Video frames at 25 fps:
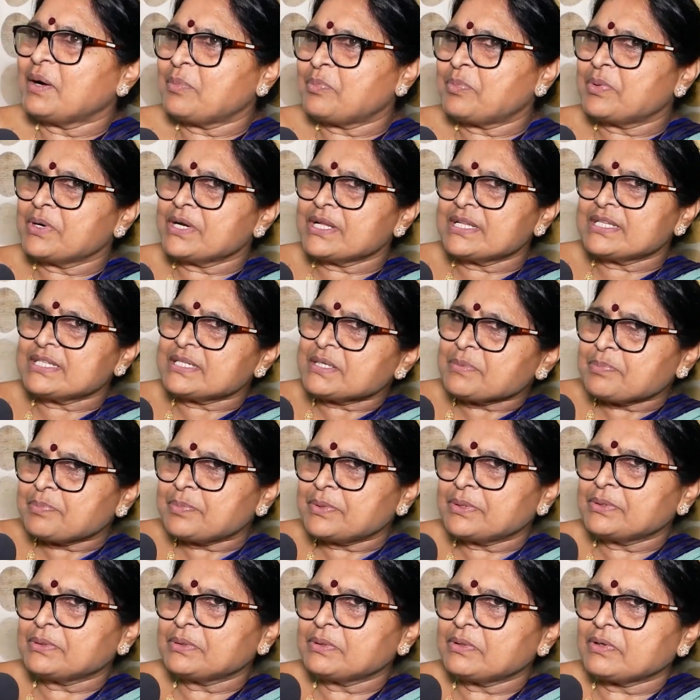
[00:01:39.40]
అప్పటి నుంచి
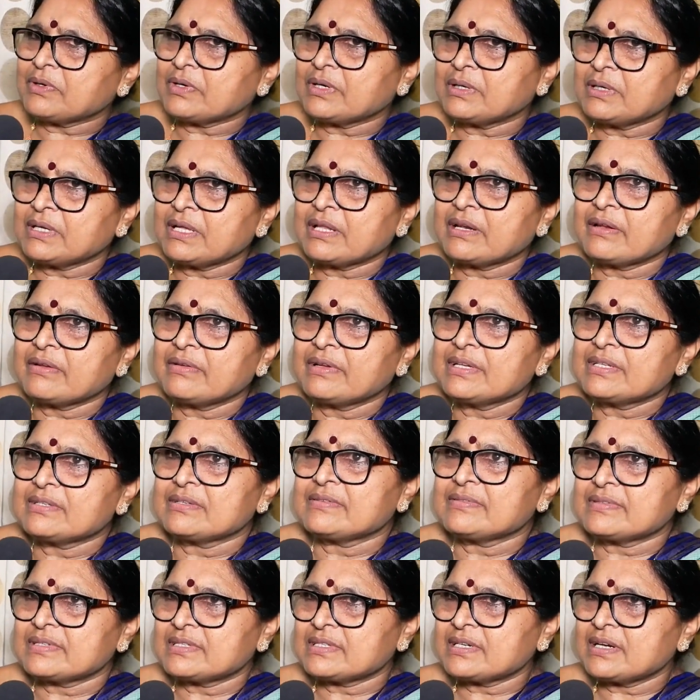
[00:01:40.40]
ఇప్పుడు ఒక ఇరవై
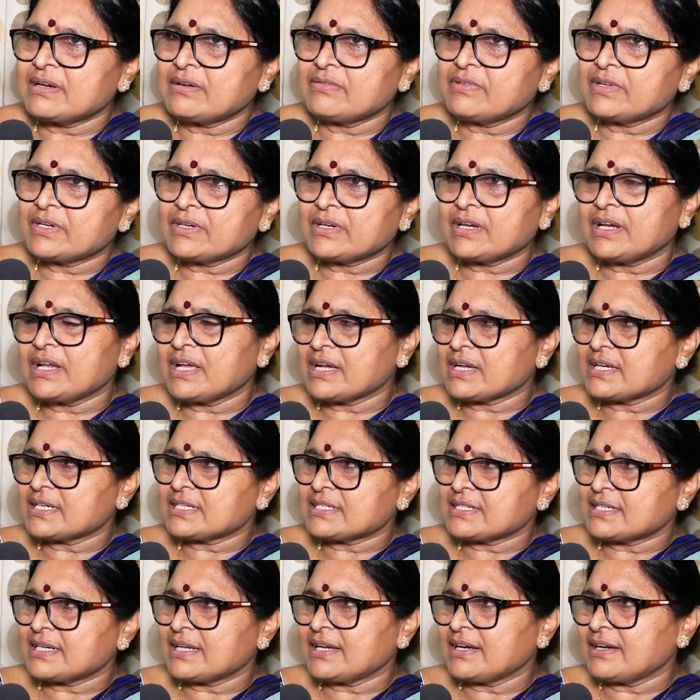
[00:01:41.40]
సంవత్సరాల వరకు ఇలా
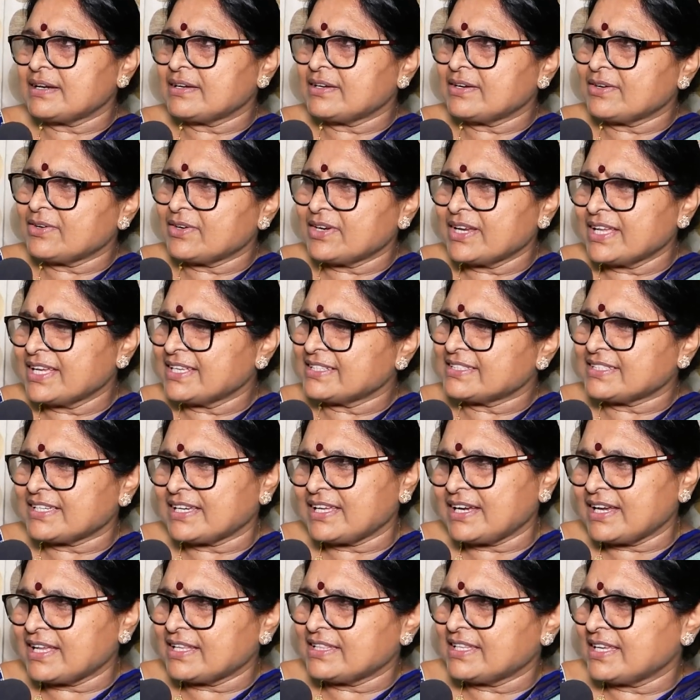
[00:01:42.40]
కష్టాల్లోనే
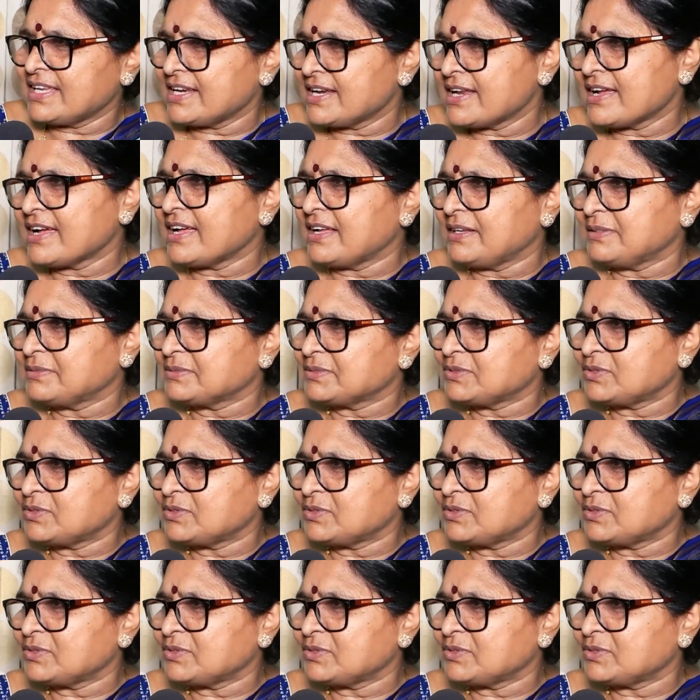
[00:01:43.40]
చాలా దీనిగా